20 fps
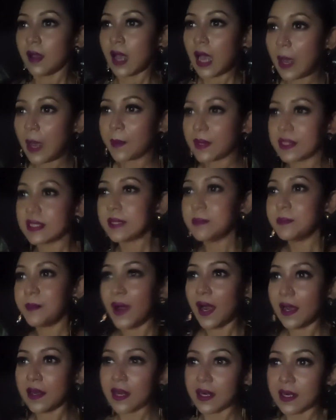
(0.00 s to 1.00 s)
আমাদের
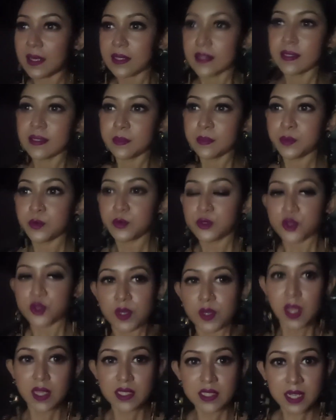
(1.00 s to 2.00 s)
পাড়ার পুজোর
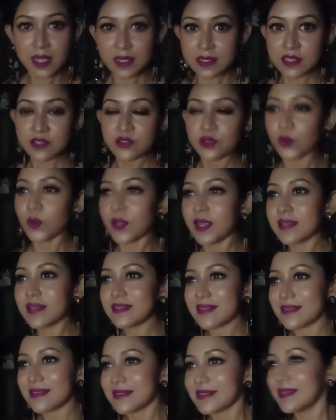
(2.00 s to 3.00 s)
কাছাকাছি চলে
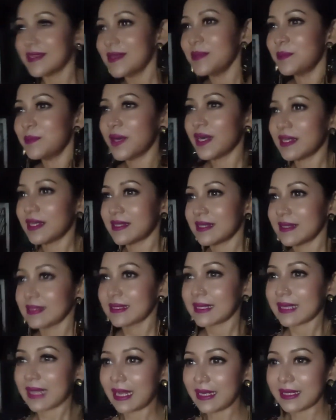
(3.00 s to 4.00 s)
এসেছি বাট
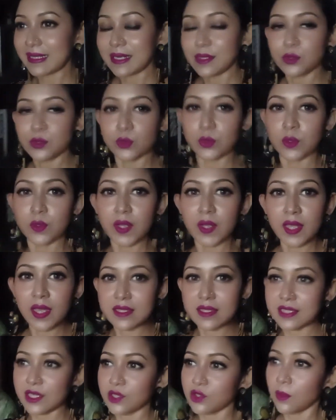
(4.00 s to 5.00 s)
কালকের তুলনায়
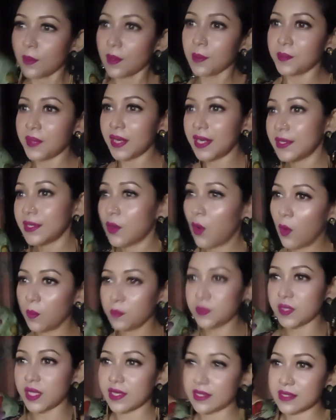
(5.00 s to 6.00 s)
আজকে তো আবার ভিড় কম
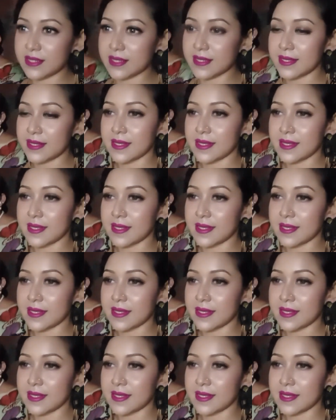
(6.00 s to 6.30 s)
দেখছি